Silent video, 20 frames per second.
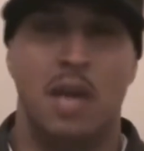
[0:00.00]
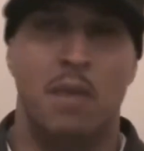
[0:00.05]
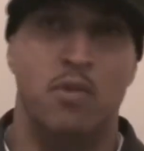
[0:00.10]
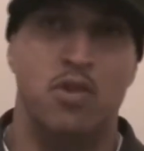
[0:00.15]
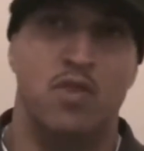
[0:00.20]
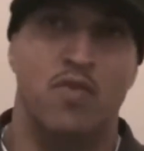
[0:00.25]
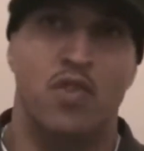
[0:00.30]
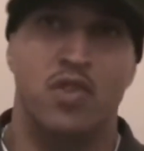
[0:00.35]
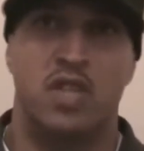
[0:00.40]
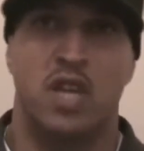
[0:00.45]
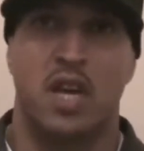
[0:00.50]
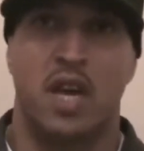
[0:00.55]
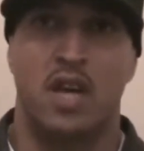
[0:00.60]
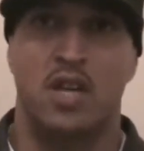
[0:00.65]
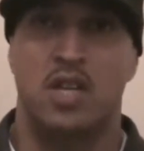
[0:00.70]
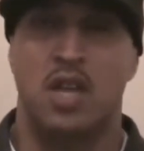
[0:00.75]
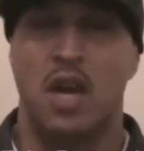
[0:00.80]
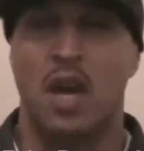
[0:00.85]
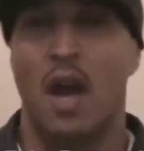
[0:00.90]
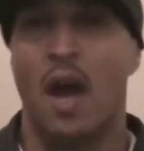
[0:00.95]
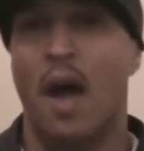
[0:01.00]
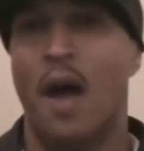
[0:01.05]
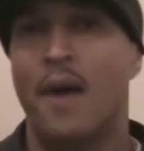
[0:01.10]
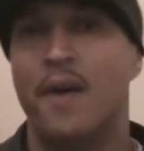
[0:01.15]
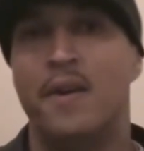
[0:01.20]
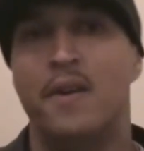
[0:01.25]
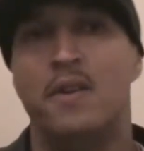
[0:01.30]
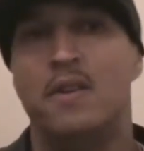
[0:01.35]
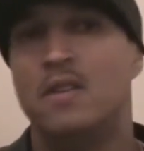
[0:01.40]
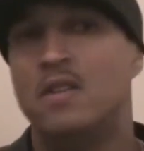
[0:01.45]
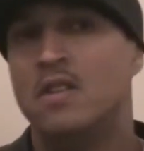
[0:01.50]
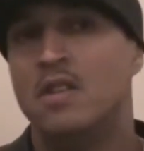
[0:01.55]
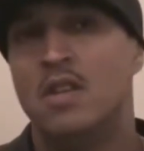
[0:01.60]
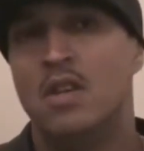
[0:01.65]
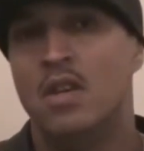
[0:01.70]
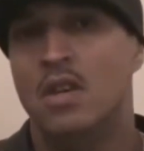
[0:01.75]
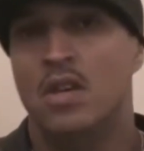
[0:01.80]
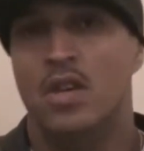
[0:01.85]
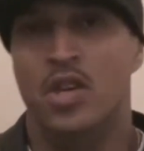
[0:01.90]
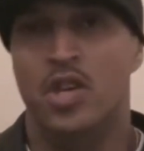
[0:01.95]
sabe onde você quer chegar e,
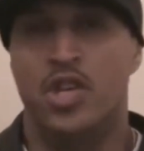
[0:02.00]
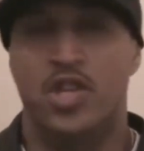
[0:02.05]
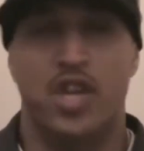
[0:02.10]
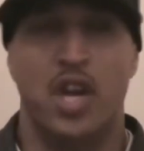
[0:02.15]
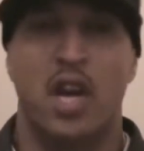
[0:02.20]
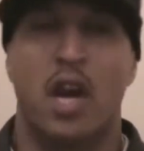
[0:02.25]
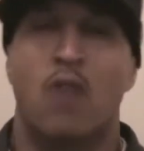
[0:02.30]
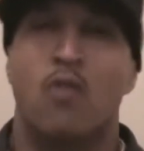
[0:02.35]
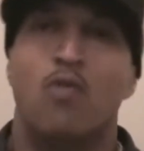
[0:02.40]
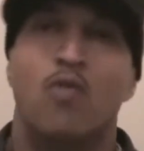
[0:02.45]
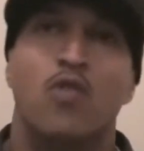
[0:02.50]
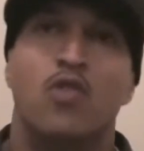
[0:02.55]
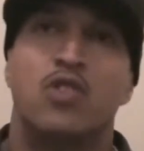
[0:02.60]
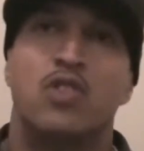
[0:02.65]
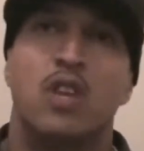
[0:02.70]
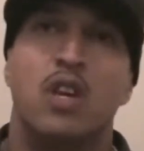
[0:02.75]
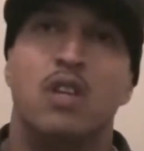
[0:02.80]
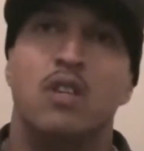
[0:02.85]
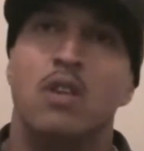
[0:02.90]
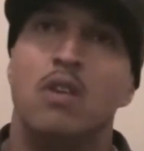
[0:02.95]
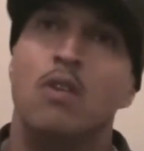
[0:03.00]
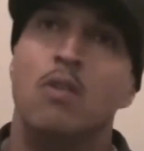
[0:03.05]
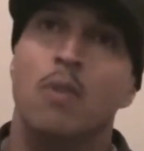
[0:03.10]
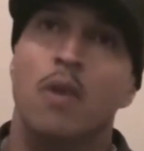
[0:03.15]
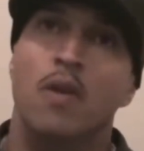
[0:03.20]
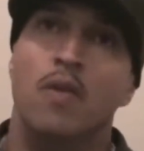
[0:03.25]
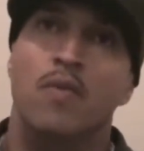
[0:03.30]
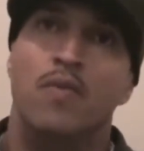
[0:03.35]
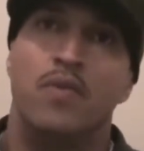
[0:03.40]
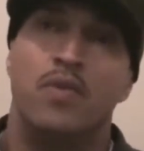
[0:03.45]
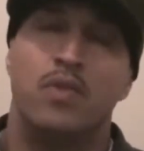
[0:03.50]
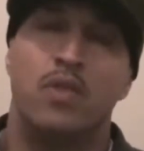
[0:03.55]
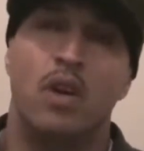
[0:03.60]
e chega com você, entendeu, mano?